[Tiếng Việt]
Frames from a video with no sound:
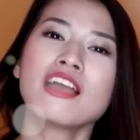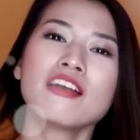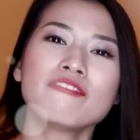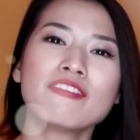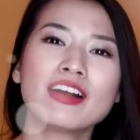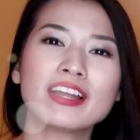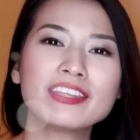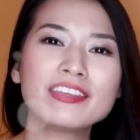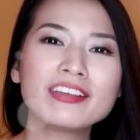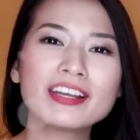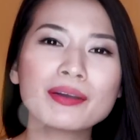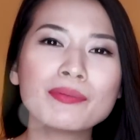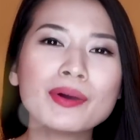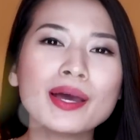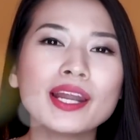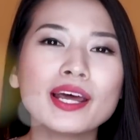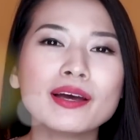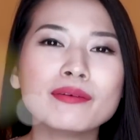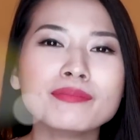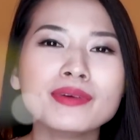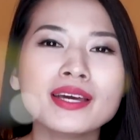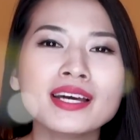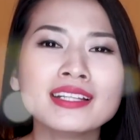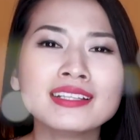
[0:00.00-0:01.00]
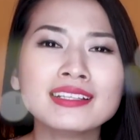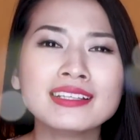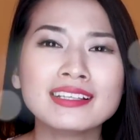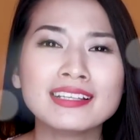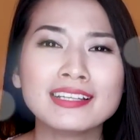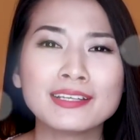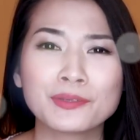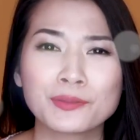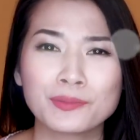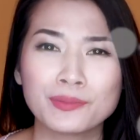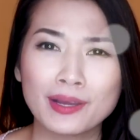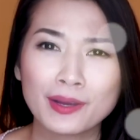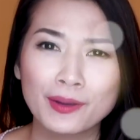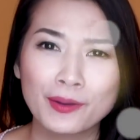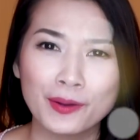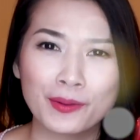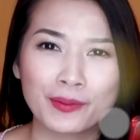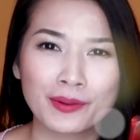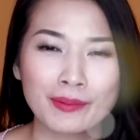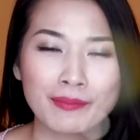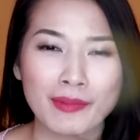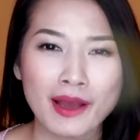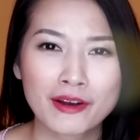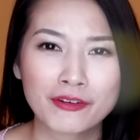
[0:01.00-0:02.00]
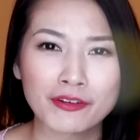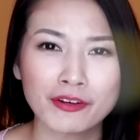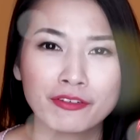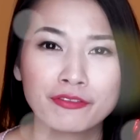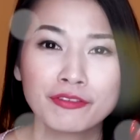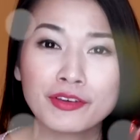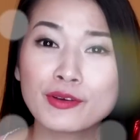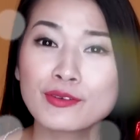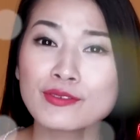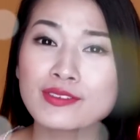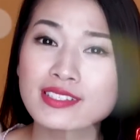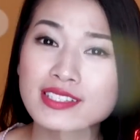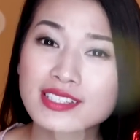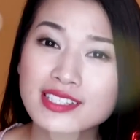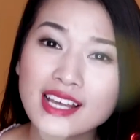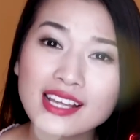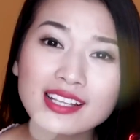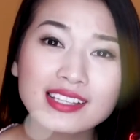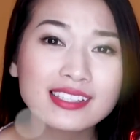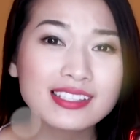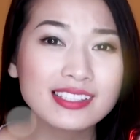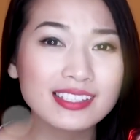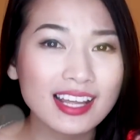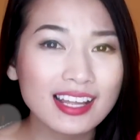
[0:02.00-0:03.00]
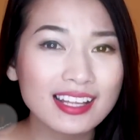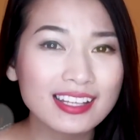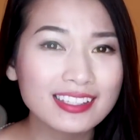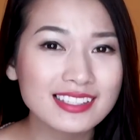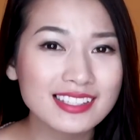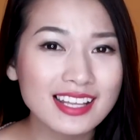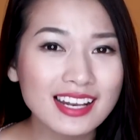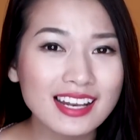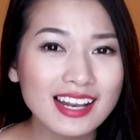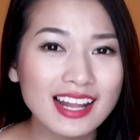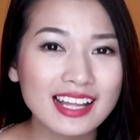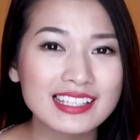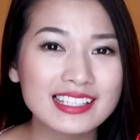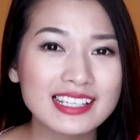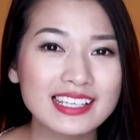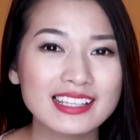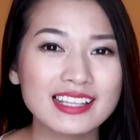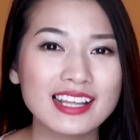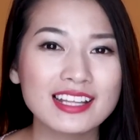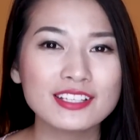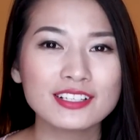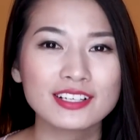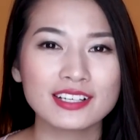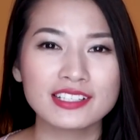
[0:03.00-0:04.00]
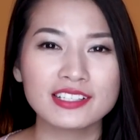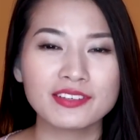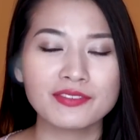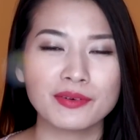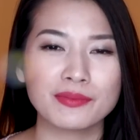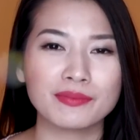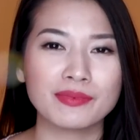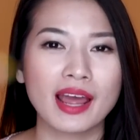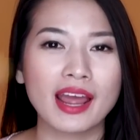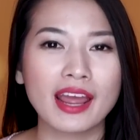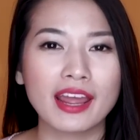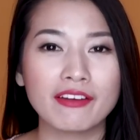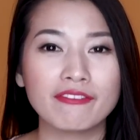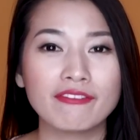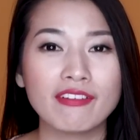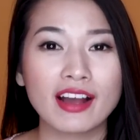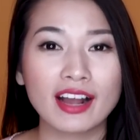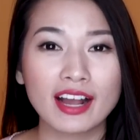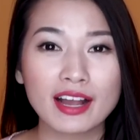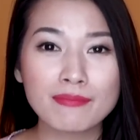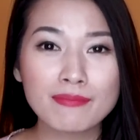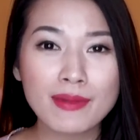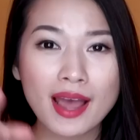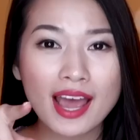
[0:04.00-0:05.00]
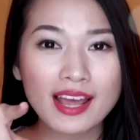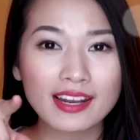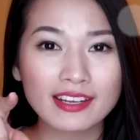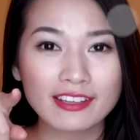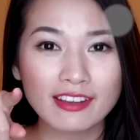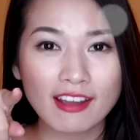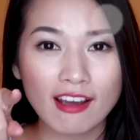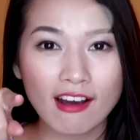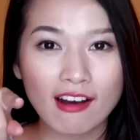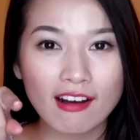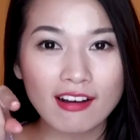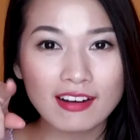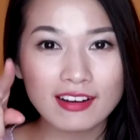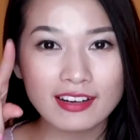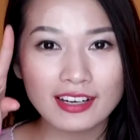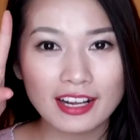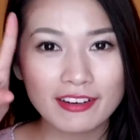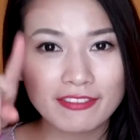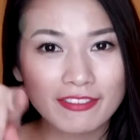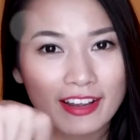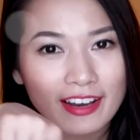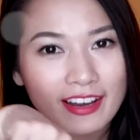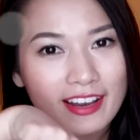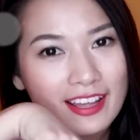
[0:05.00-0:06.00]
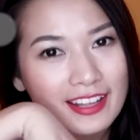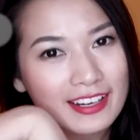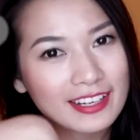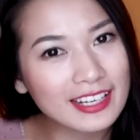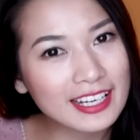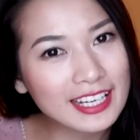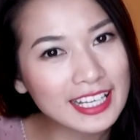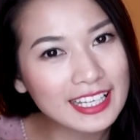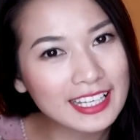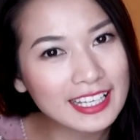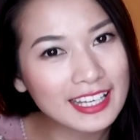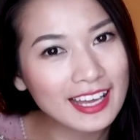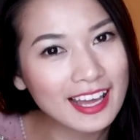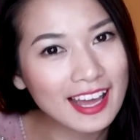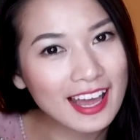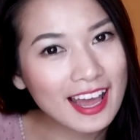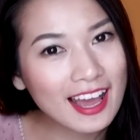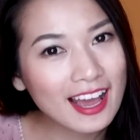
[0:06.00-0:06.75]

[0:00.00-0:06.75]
và như các bạn đã biết thì Ly cũng đã có cái bài review rất rất rất là chi tiết cho cái sản phẩm này Và các bạn nhớ là phải lên link